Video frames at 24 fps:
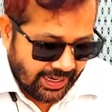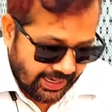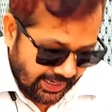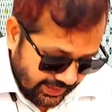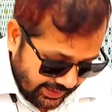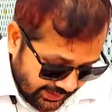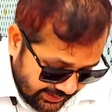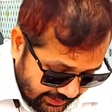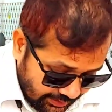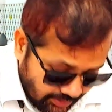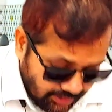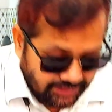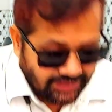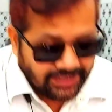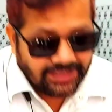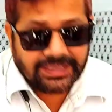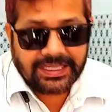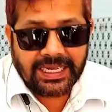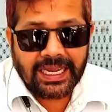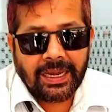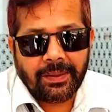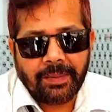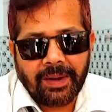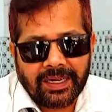হ্যাঁ এটা হচ্ছে
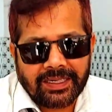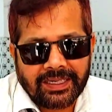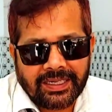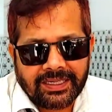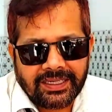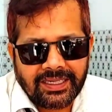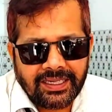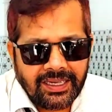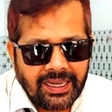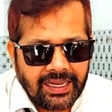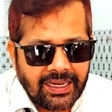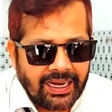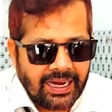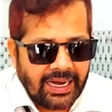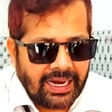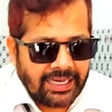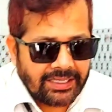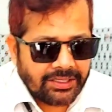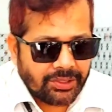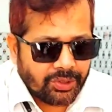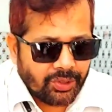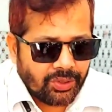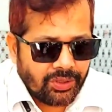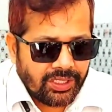জেল ব্যাটারি
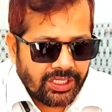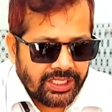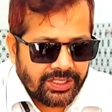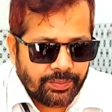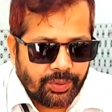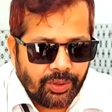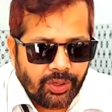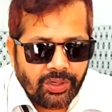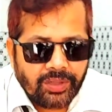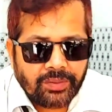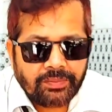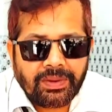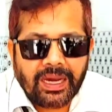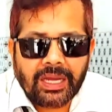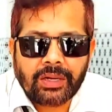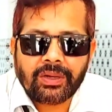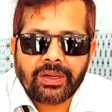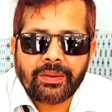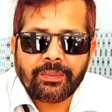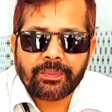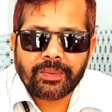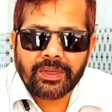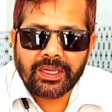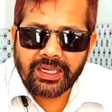48 ভোল্ট
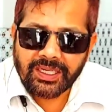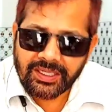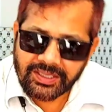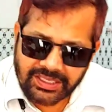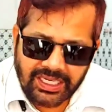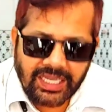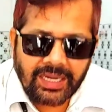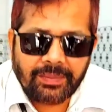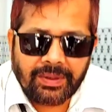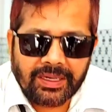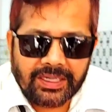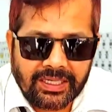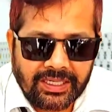12 অ্যাম্পিয়ারের জেল